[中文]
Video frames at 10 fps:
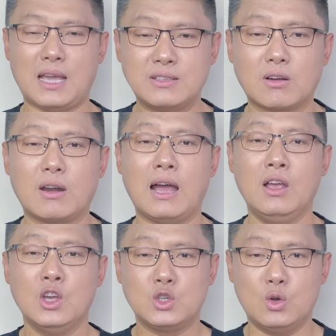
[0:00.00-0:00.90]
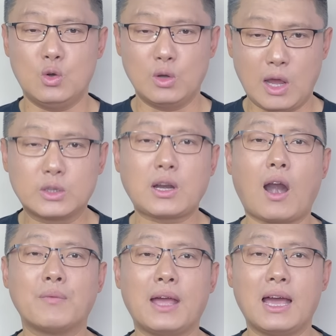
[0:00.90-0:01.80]
咱今儿呢就聊到这
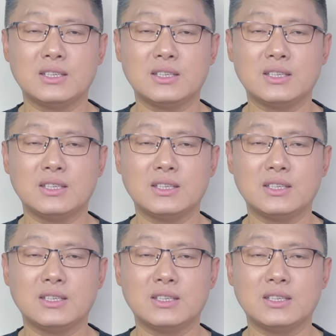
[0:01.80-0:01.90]
儿啊。